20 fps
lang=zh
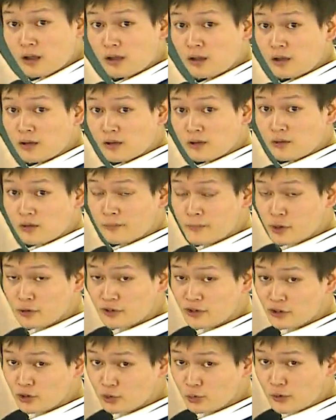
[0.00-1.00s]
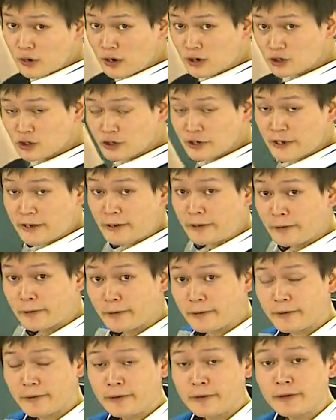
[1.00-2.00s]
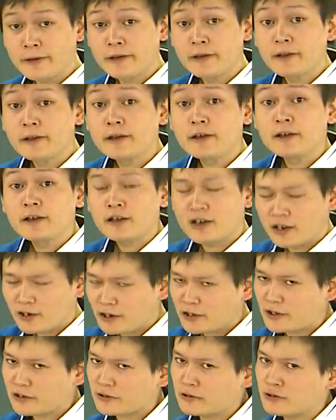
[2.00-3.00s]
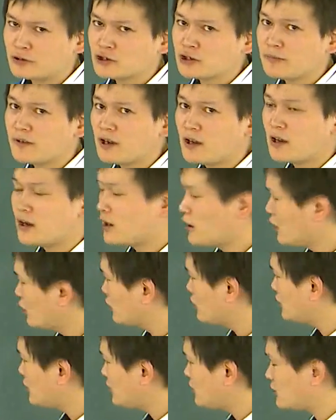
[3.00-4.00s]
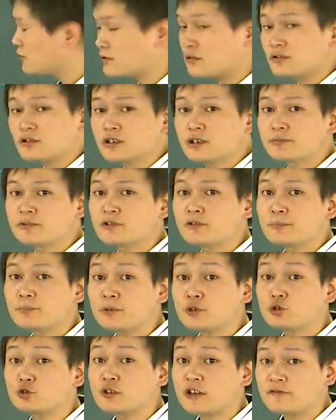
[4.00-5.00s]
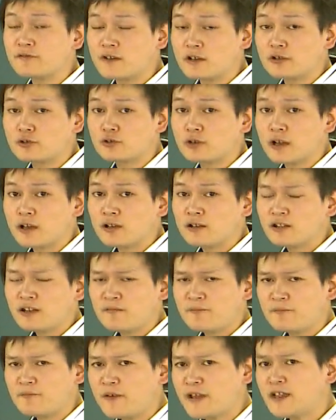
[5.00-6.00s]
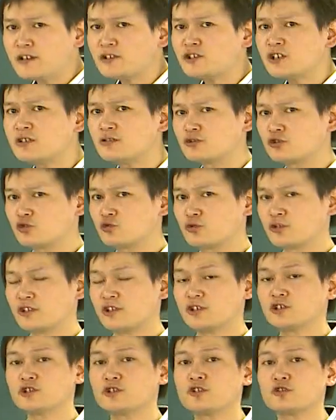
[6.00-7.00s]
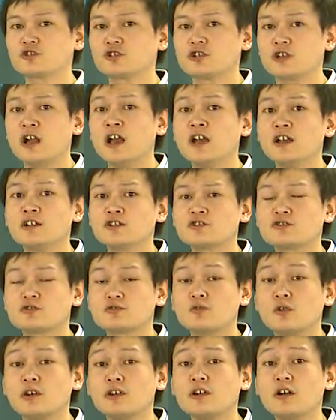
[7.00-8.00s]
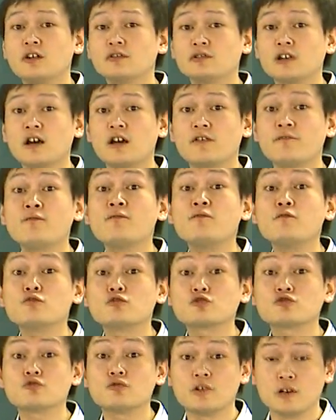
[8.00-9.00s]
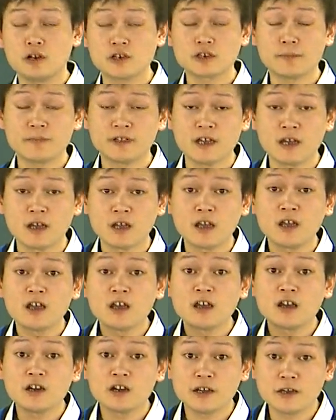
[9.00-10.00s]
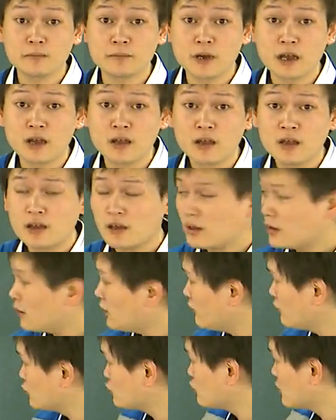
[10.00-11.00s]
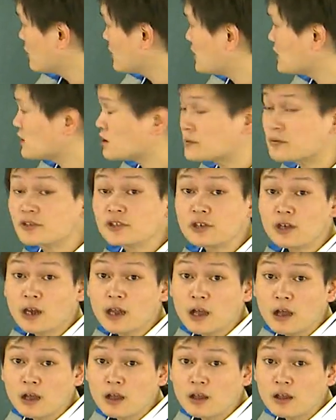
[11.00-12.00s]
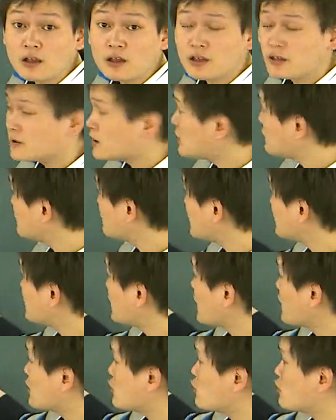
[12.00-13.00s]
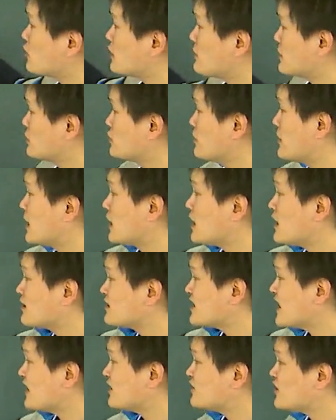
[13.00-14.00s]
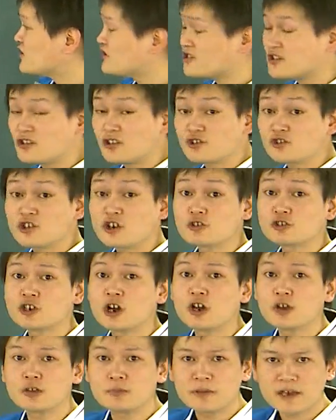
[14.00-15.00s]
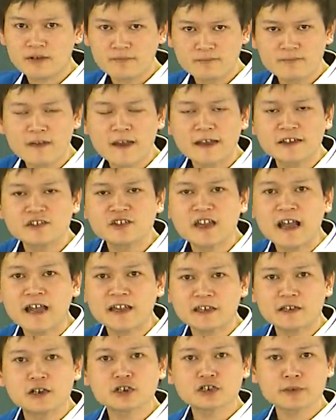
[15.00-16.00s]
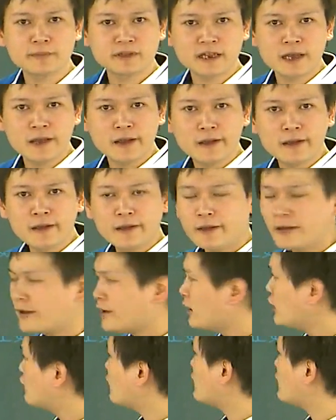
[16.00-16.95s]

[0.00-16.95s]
嗯。我们有一个幸运儿是谁啊？嗯，零啊零是吧？好，零是不是就必须得放进去了？那非正数其实就是所有的负数和什么呢？和零吧。嗯，哎，负数我们刚才是不是写了？嗯，那你明白第二个空里边就把刚才这四个照抄一遍，外加一个什么呢？零哦，